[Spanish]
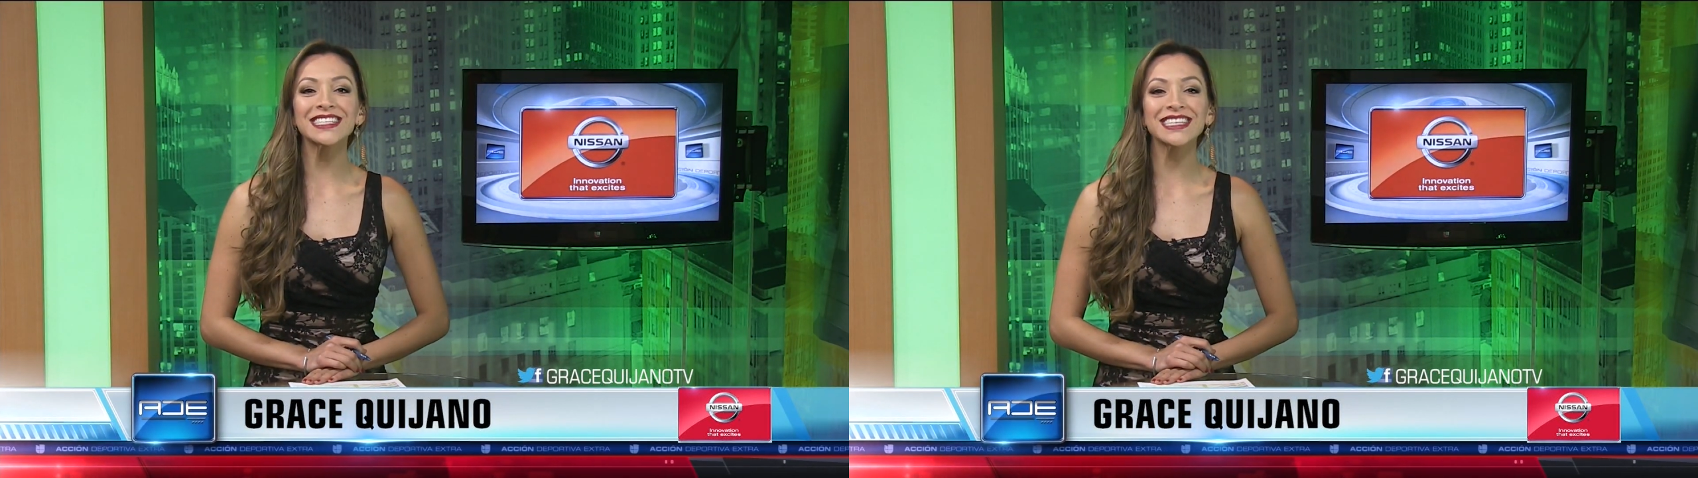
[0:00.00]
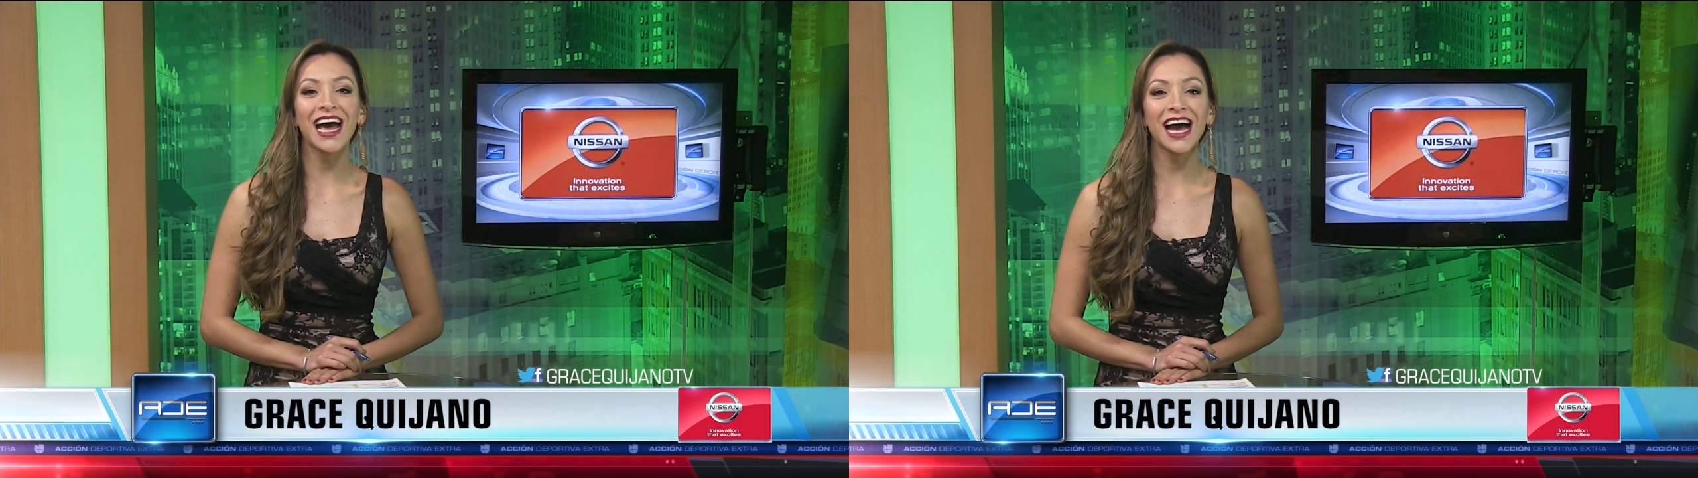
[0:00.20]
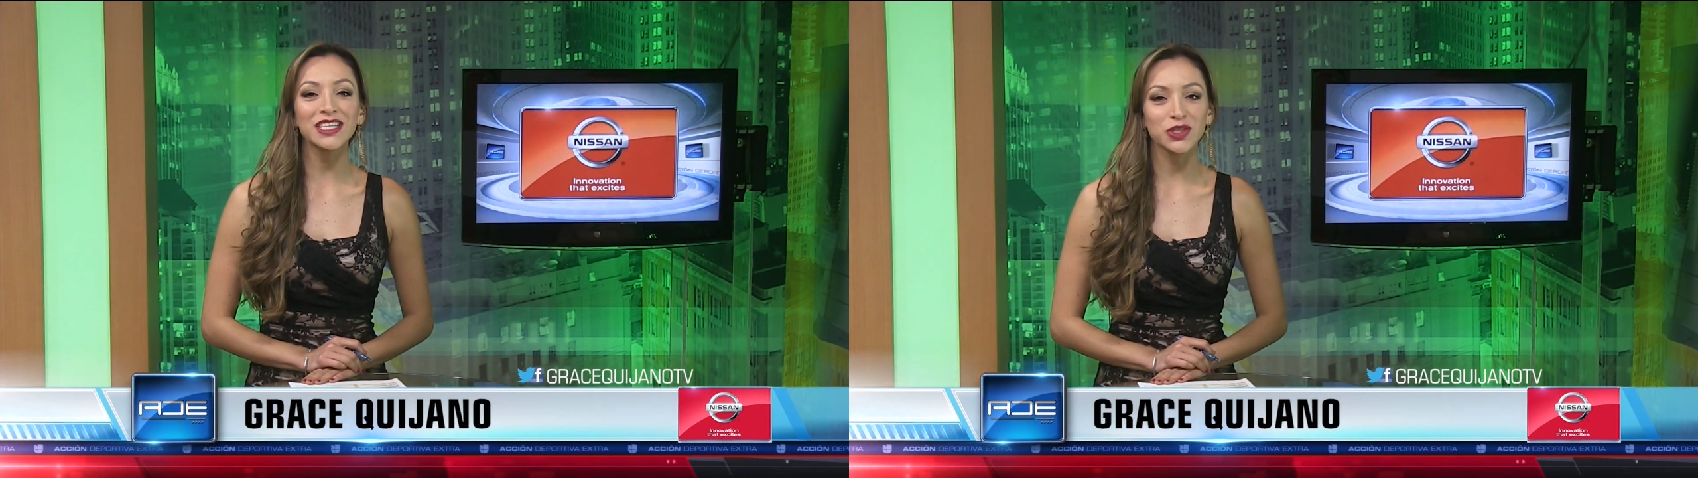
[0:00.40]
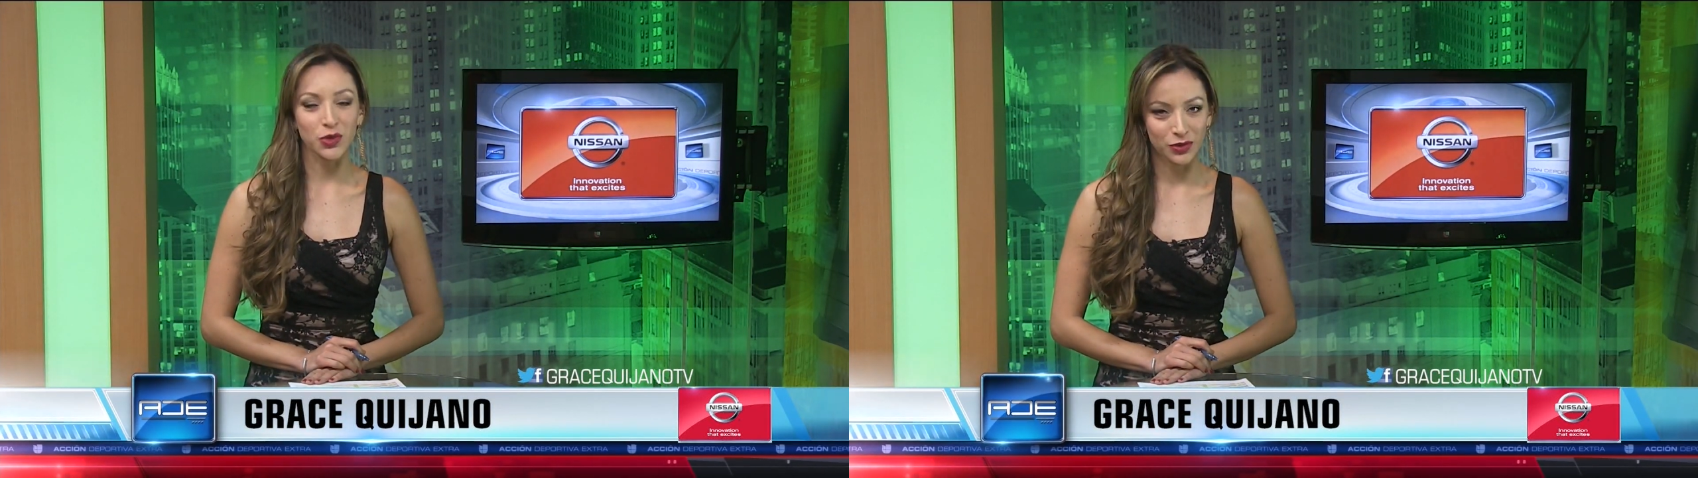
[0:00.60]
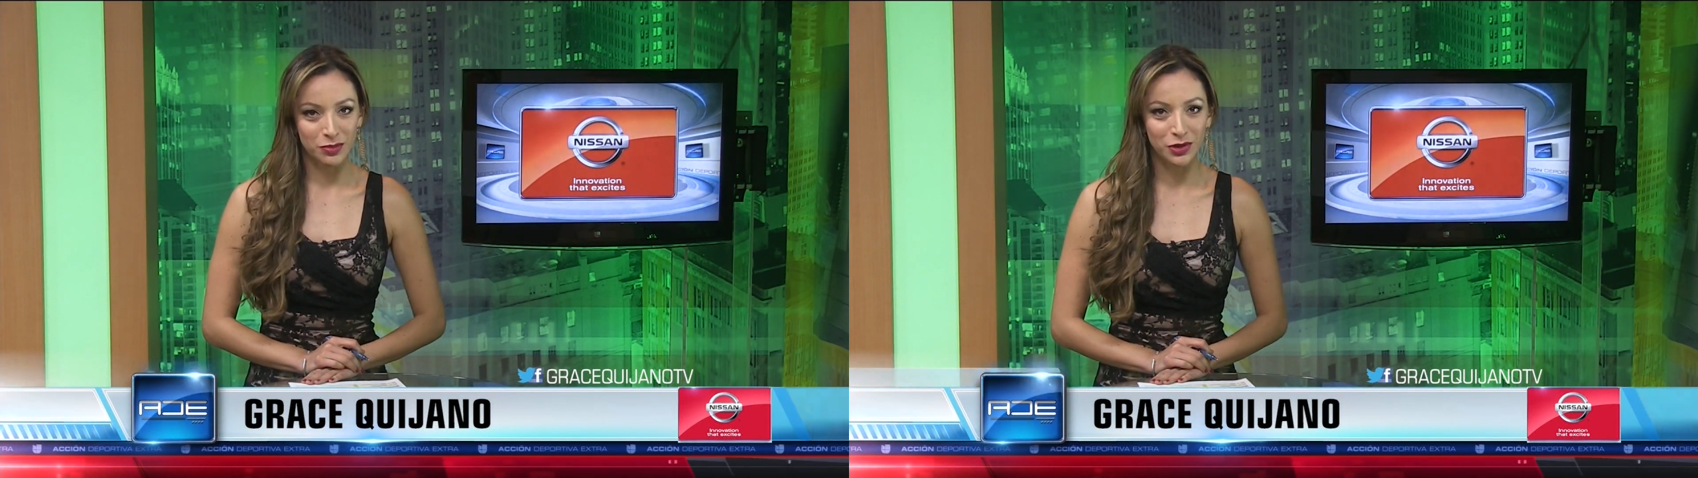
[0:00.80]
a esta
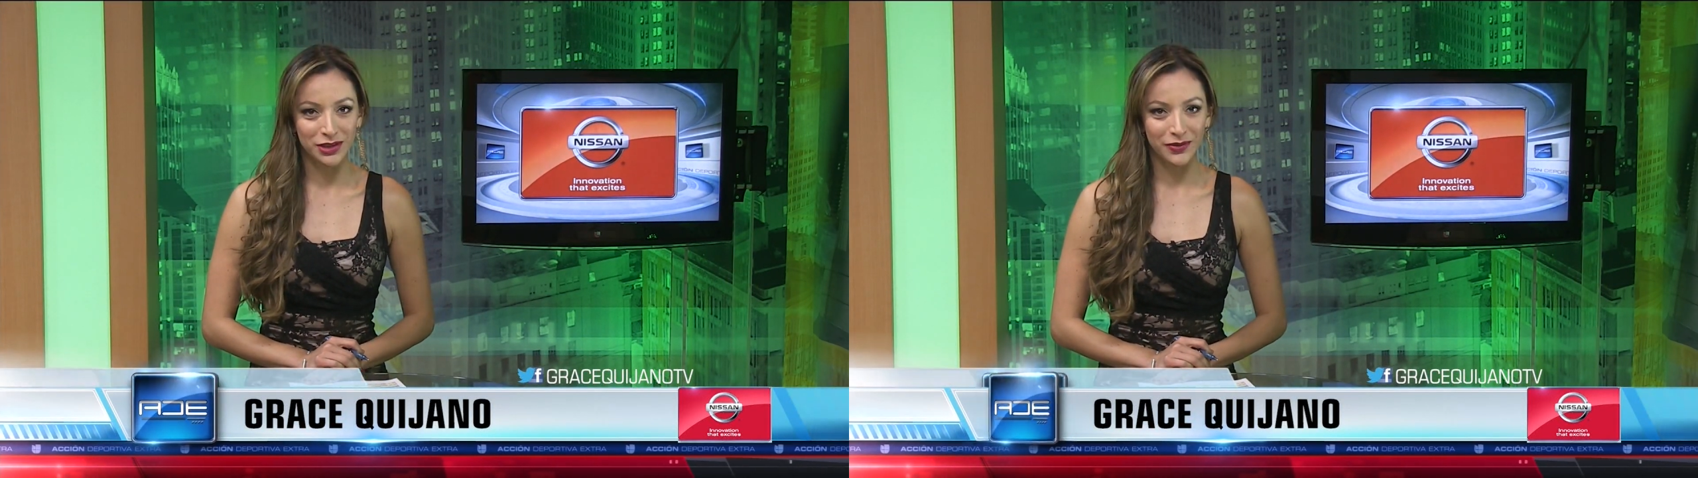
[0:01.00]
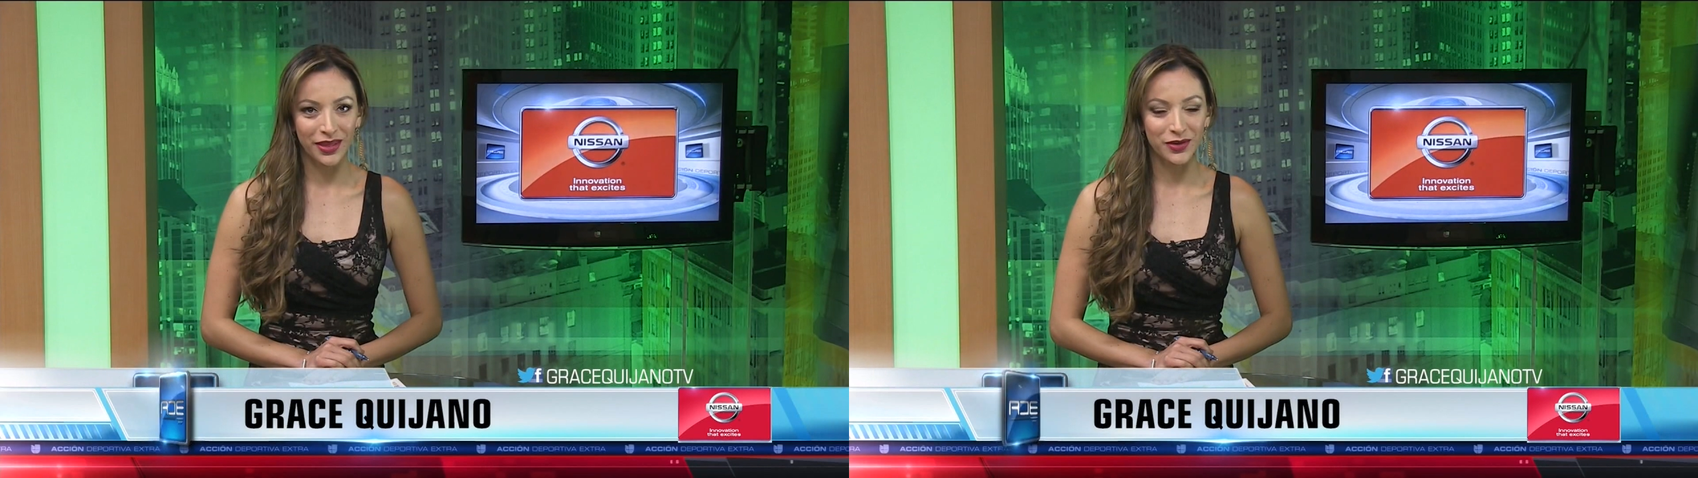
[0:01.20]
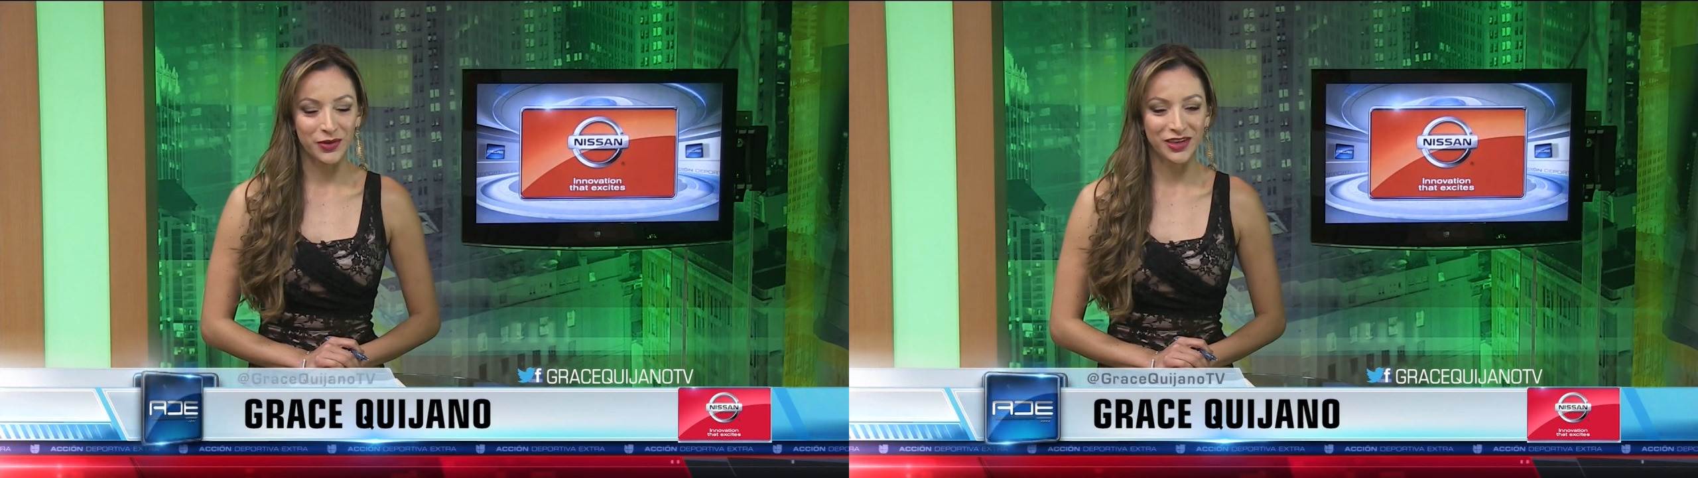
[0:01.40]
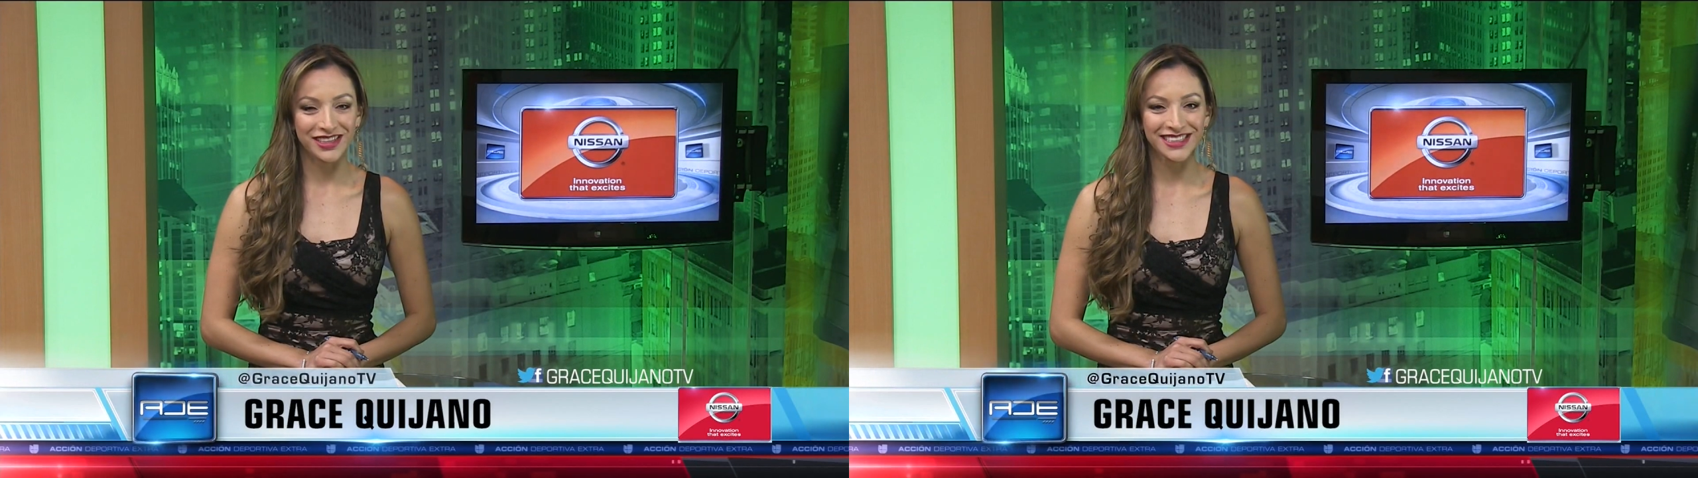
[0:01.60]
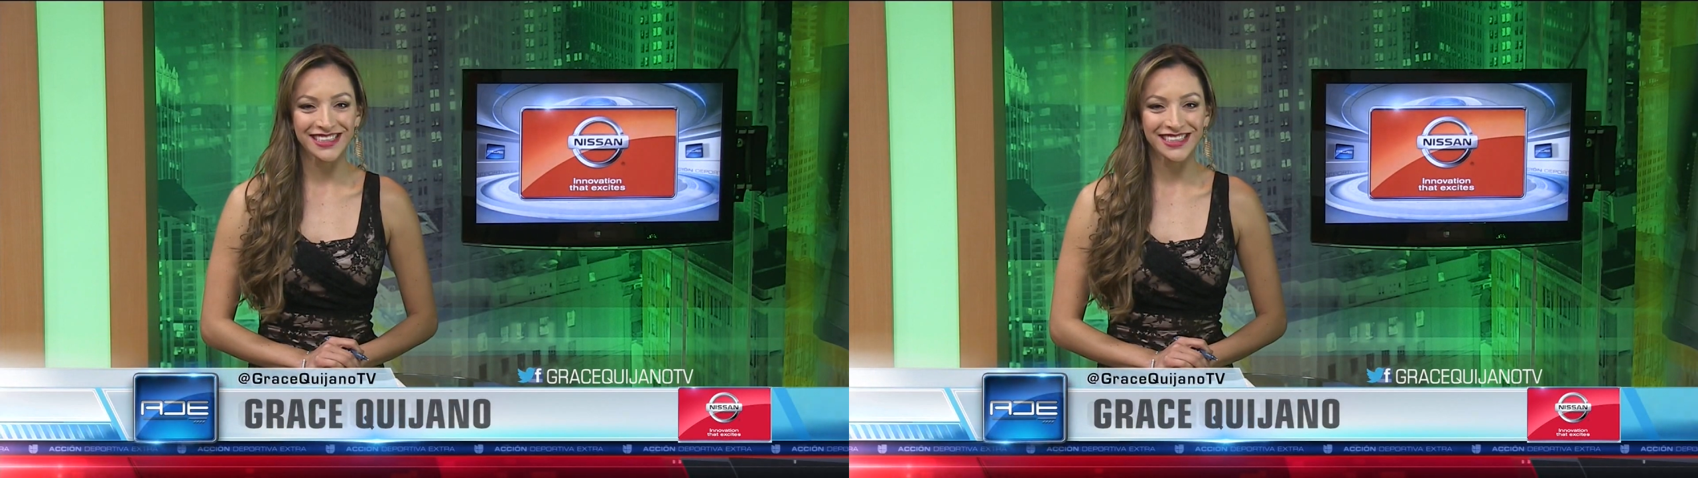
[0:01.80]
acción deportiva de hoy.